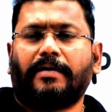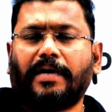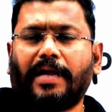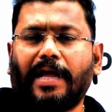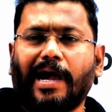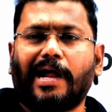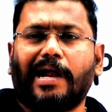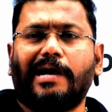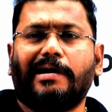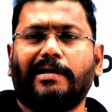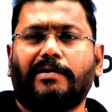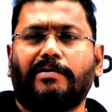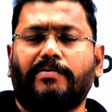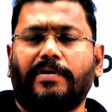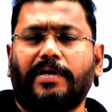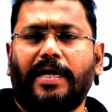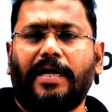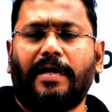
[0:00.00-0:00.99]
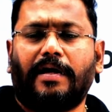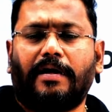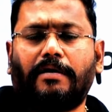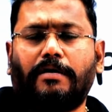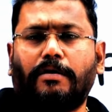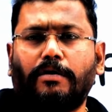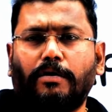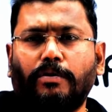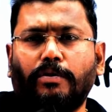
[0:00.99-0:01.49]
నాకంటే కూడా
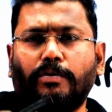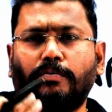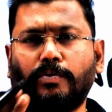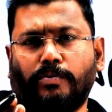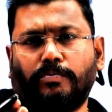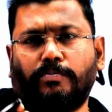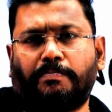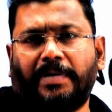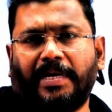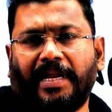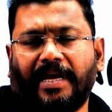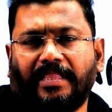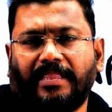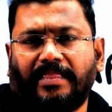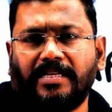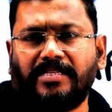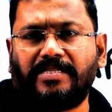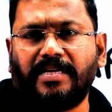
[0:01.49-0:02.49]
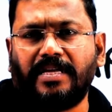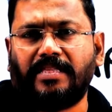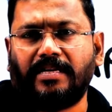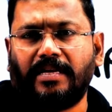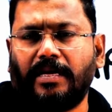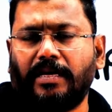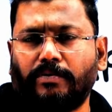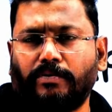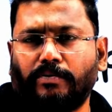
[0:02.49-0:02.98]
నువ్వు పరిగెత్తిచ్చేది
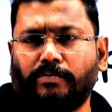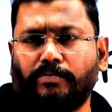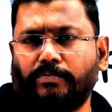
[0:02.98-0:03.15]
నేను